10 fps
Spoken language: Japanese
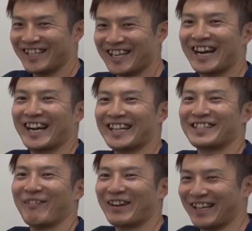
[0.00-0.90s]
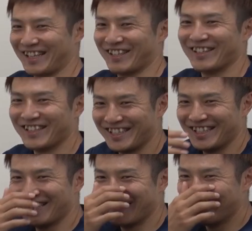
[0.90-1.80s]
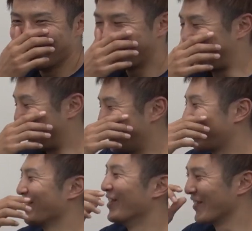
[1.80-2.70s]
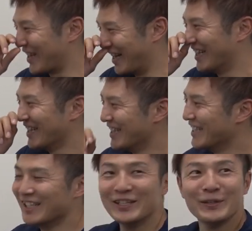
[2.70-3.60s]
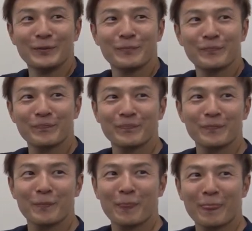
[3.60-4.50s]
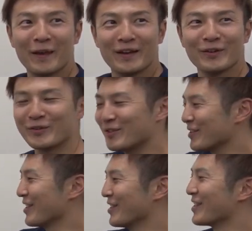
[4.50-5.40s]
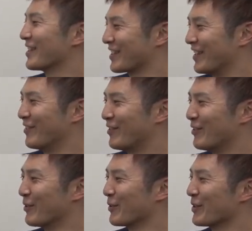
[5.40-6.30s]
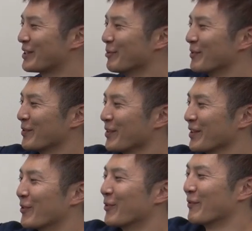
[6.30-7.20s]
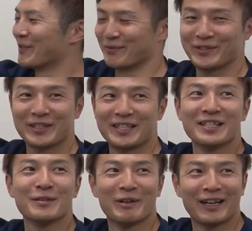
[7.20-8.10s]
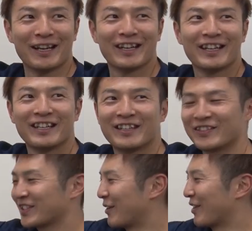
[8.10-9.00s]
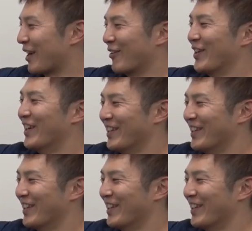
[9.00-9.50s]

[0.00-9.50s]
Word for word: 嫌がらせばっかやって戦略が戦略というかこれとかも言っちゃって大丈夫ですかいや言っちゃっていいんじゃないですか俺いつもここいますもん1日目だけ2日目だけここ